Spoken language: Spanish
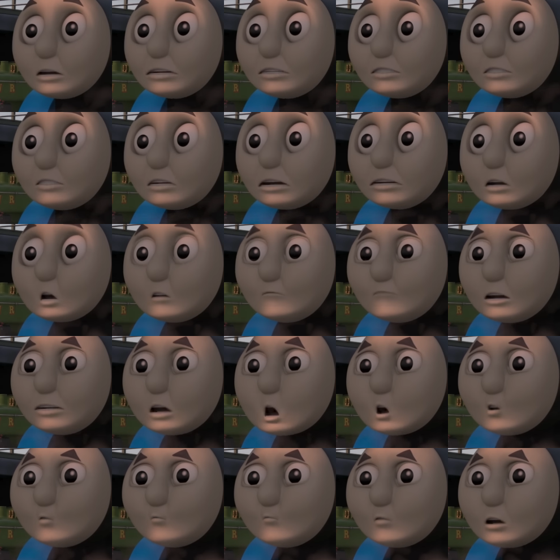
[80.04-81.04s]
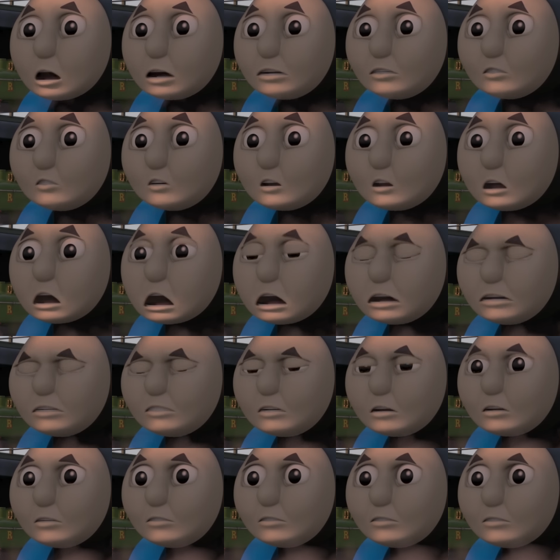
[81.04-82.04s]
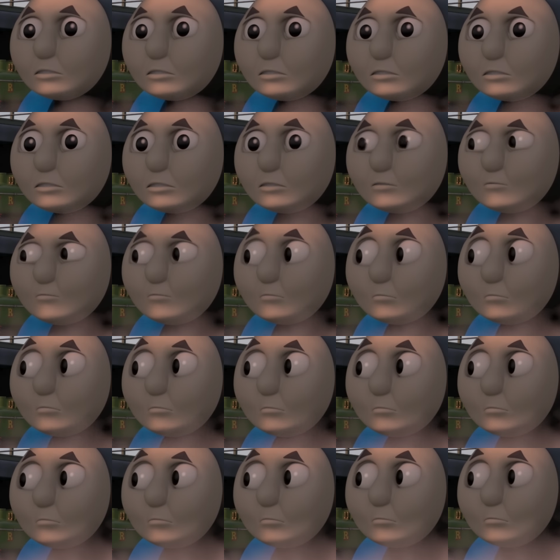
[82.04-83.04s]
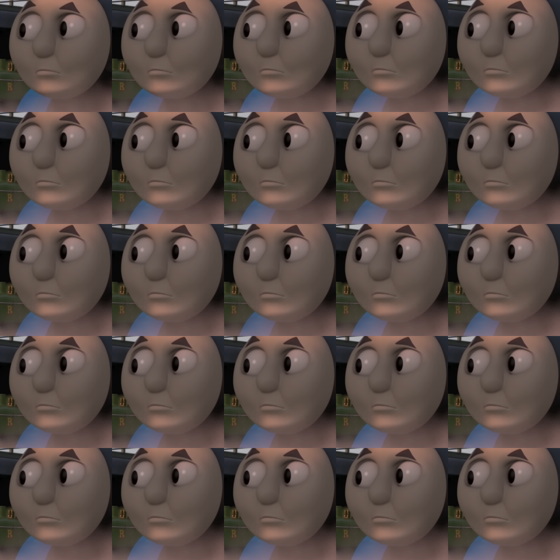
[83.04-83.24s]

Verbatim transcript: estoy ocupado con mis propias tareas. Yo puedo hacerlo,